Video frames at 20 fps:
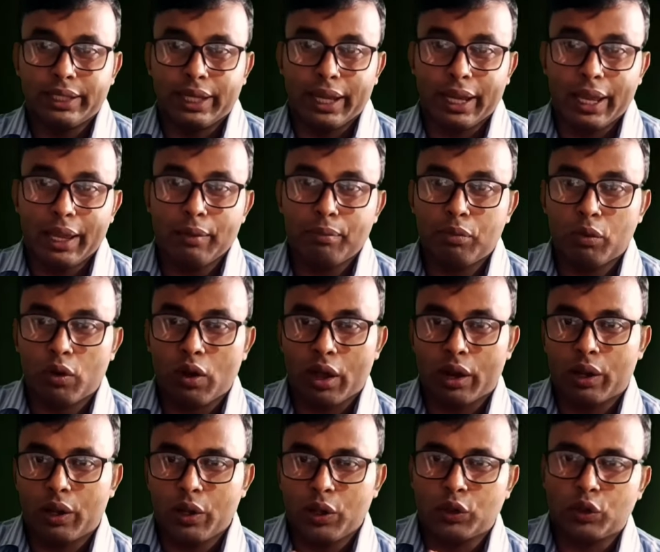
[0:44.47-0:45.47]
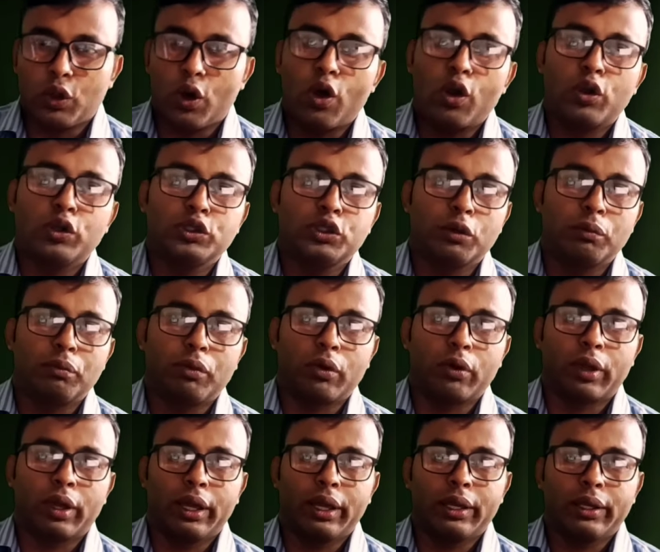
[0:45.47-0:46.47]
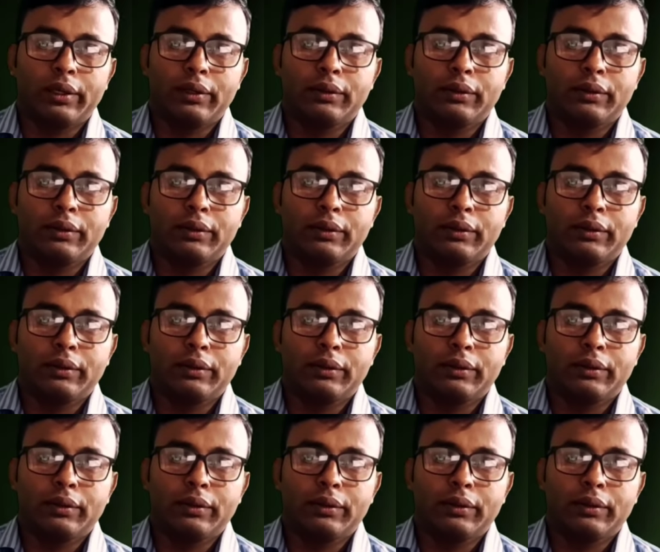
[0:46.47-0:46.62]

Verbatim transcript: যে এই পোকার ধরন সম্পর্কে